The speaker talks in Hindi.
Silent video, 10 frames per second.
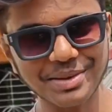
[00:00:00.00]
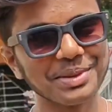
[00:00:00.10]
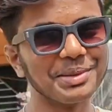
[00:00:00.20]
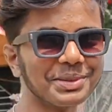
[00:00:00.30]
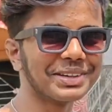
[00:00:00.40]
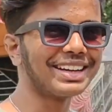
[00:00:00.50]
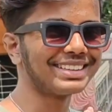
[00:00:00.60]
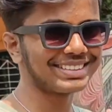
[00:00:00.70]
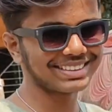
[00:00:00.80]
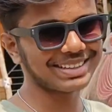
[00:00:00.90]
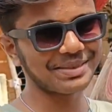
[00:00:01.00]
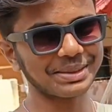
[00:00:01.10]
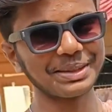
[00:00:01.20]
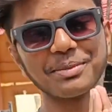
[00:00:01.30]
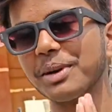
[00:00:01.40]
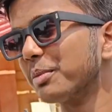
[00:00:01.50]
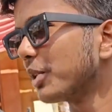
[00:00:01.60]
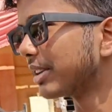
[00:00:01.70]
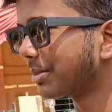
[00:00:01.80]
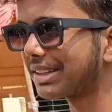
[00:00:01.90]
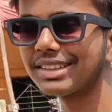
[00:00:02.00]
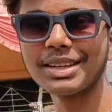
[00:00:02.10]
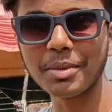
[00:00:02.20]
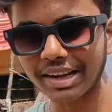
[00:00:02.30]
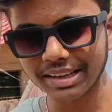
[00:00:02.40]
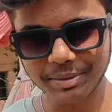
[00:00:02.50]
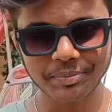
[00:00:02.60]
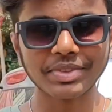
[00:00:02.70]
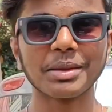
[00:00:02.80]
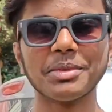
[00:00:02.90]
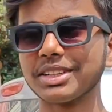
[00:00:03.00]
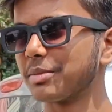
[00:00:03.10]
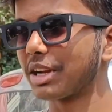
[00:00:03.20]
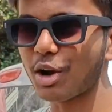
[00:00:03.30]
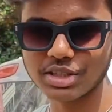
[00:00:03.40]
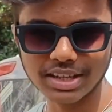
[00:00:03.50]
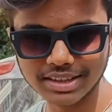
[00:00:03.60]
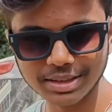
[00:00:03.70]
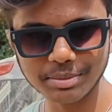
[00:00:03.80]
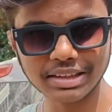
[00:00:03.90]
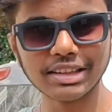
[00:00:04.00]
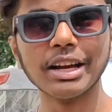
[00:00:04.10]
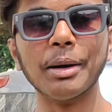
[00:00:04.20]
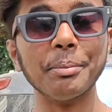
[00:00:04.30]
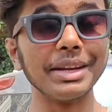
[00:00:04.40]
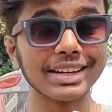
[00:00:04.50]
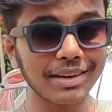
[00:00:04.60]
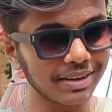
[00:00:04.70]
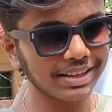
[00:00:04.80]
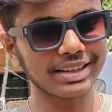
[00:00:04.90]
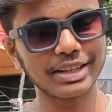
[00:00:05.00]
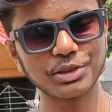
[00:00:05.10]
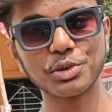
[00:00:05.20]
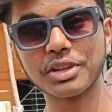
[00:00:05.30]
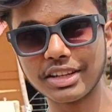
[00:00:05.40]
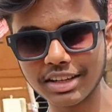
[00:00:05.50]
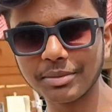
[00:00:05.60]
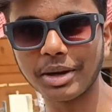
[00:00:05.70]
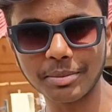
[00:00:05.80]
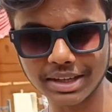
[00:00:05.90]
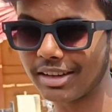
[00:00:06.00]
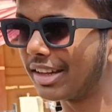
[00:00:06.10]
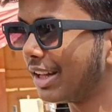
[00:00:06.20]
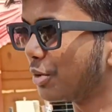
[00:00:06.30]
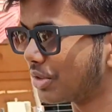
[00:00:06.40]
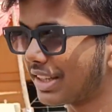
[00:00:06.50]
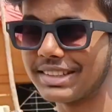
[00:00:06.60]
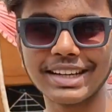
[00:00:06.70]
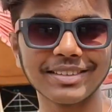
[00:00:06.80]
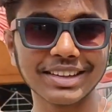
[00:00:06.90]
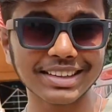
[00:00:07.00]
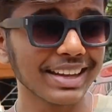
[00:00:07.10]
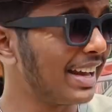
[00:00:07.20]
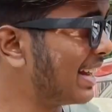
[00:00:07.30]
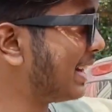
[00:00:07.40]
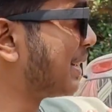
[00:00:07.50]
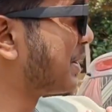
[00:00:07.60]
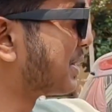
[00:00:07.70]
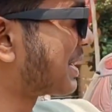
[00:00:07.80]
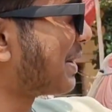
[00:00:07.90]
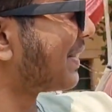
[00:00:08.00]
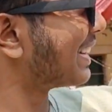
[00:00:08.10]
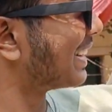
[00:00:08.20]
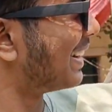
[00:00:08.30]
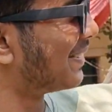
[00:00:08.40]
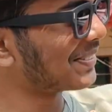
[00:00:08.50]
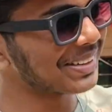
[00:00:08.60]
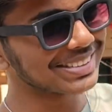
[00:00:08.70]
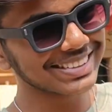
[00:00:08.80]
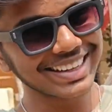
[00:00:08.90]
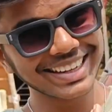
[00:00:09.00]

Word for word: अभी हम लोग ऐसी जगह है मतलब हमको एक्सपेक्ट नहीं था हम आएंगे बट हम गाँव जा रहे थे मेनली मेरा वाला खेत जो रियल हमारा वाला है उस साइड जाने वाले थे लेकिन उसके पहले हम पहुँच